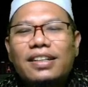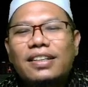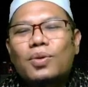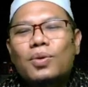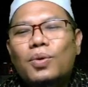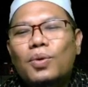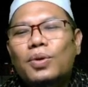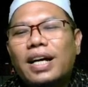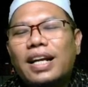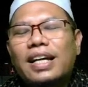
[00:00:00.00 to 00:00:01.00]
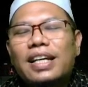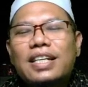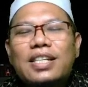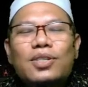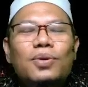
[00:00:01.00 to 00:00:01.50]
suhu udara
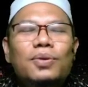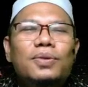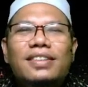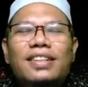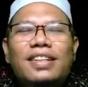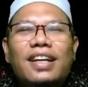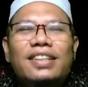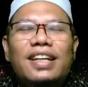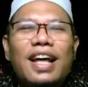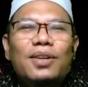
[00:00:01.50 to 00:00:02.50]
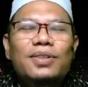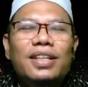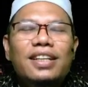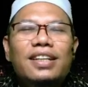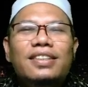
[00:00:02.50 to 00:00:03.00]
yang sejuk, tidak terlalu
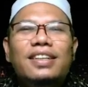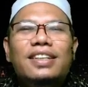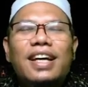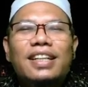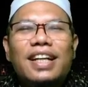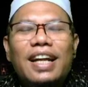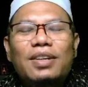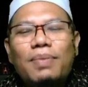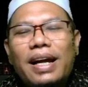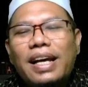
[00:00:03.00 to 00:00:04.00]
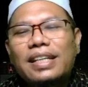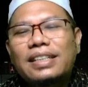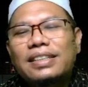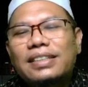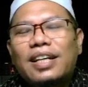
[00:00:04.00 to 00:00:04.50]
dingin, tidak terlalu panas,